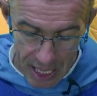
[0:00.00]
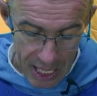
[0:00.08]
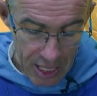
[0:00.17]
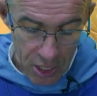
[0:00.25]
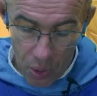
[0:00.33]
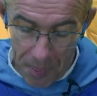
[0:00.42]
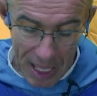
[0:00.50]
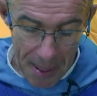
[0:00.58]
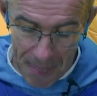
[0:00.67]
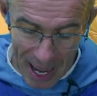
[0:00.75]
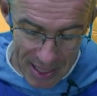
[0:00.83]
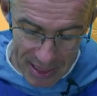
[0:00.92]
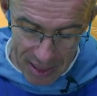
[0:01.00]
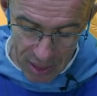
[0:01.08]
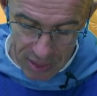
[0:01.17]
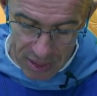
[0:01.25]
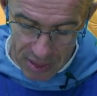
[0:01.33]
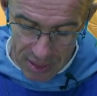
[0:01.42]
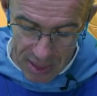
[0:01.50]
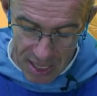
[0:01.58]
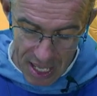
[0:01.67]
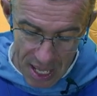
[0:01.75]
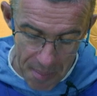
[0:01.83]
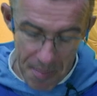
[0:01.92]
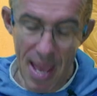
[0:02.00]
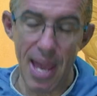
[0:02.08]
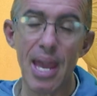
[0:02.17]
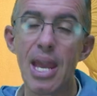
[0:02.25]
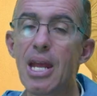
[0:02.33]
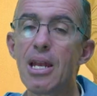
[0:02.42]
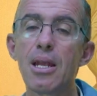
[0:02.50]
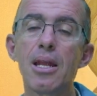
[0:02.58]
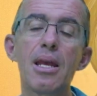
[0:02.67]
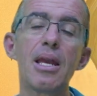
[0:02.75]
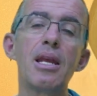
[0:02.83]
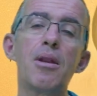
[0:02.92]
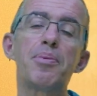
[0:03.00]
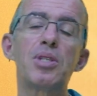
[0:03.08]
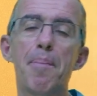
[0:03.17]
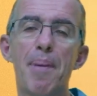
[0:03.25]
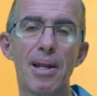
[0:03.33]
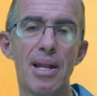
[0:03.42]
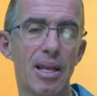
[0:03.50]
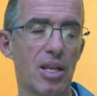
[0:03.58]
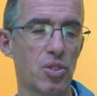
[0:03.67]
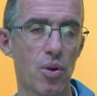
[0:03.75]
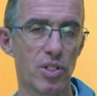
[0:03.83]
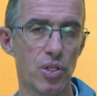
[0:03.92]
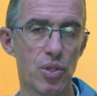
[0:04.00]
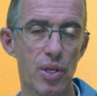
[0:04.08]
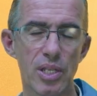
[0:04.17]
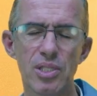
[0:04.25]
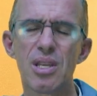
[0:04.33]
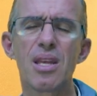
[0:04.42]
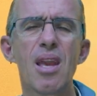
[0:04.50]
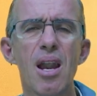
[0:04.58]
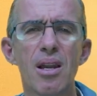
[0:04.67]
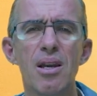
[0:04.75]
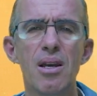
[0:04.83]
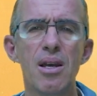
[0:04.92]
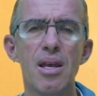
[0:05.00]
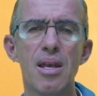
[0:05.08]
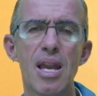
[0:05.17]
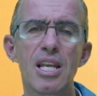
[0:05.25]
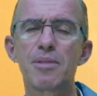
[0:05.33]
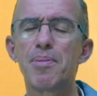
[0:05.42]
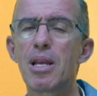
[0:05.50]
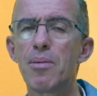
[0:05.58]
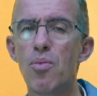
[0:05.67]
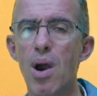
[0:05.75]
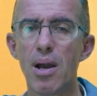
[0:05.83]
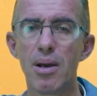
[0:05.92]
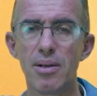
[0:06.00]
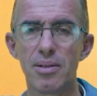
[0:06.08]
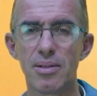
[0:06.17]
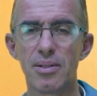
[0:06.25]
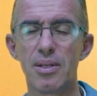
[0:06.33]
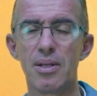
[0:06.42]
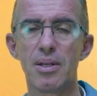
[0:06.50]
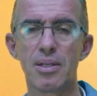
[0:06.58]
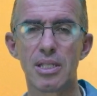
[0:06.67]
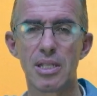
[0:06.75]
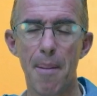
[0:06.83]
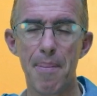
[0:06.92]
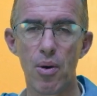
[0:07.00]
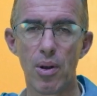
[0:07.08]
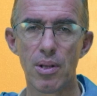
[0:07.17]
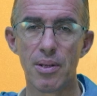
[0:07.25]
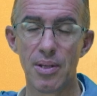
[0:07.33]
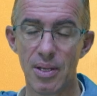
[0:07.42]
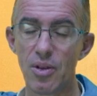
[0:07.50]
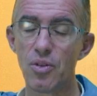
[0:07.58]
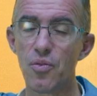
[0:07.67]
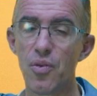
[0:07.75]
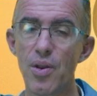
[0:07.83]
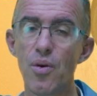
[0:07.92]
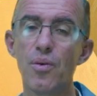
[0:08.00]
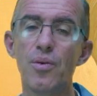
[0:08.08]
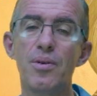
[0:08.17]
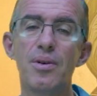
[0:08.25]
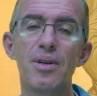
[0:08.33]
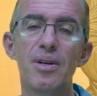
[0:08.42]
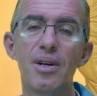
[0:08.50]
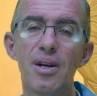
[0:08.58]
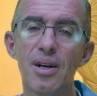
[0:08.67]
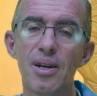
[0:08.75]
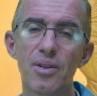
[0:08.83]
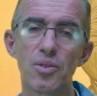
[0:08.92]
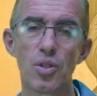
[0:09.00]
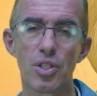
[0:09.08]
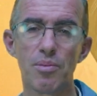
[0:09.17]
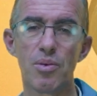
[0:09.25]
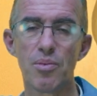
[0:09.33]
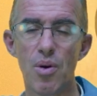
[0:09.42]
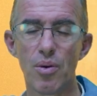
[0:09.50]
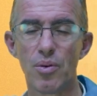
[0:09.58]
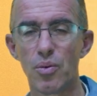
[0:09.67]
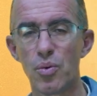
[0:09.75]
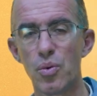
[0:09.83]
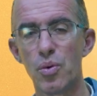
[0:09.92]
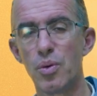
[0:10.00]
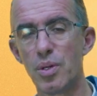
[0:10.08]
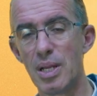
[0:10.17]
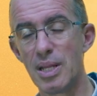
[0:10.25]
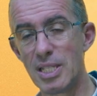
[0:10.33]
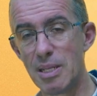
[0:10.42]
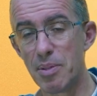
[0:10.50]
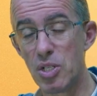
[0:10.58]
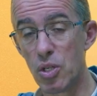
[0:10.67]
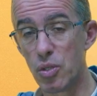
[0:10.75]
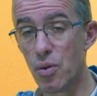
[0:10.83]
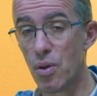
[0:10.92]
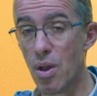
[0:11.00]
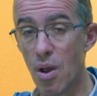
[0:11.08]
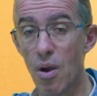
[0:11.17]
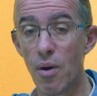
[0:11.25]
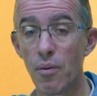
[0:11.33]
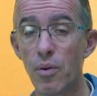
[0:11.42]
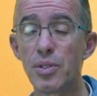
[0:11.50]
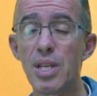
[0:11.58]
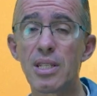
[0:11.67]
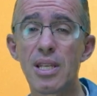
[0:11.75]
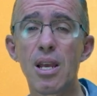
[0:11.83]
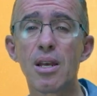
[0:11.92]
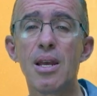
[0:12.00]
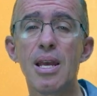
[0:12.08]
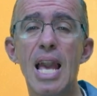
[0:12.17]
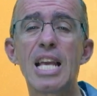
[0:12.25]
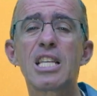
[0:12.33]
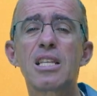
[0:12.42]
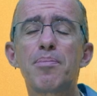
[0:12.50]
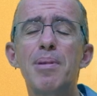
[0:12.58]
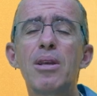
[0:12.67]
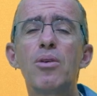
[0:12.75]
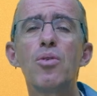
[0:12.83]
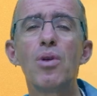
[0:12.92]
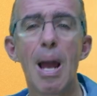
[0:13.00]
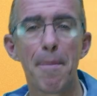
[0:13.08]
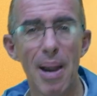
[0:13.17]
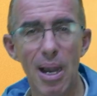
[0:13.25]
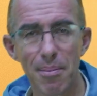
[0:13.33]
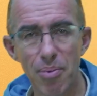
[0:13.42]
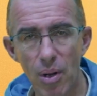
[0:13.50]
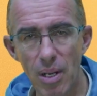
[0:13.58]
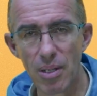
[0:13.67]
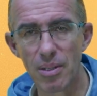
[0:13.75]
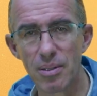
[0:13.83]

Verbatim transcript: ils ne comprenaient pas le sens, mais il, ne posait pas la question à Jésus-Christ, Seigneur, explique-moi ta parole. Nous voyons euh, d'autres moments où les disciples de Jésus vont dire, Seigneur, explique-nous la parabole.